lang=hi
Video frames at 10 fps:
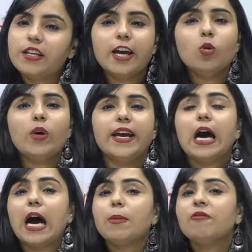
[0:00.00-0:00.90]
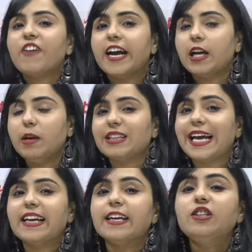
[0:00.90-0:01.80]
ये हुए अब हम फाइनली
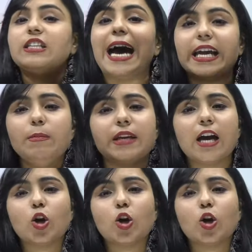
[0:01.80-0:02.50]
बताएंगे टाइम के